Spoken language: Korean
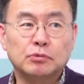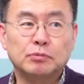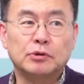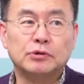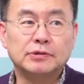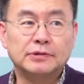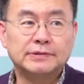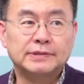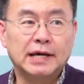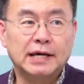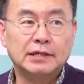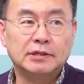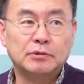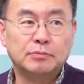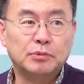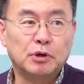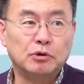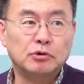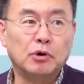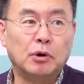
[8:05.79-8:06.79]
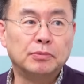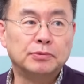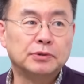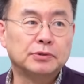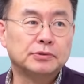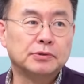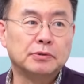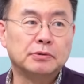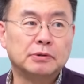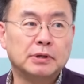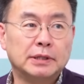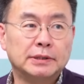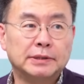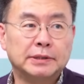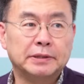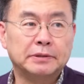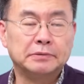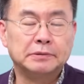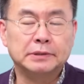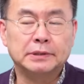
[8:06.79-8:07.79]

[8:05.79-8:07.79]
보는 사인은 별로 없었던 것 같아요.